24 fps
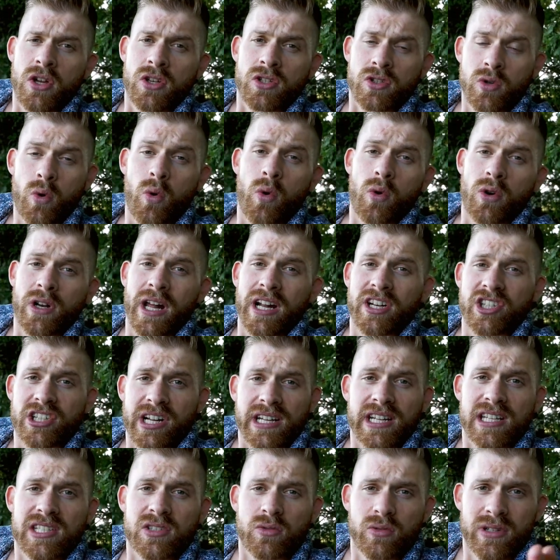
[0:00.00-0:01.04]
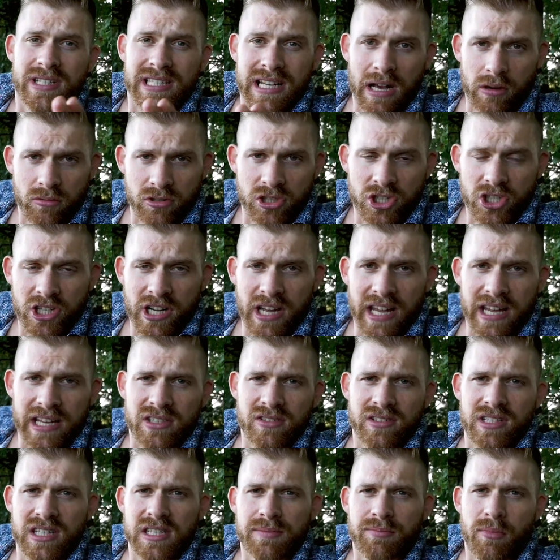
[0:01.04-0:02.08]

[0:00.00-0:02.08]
So, und anstatt dass du jetzt aussteigst und dir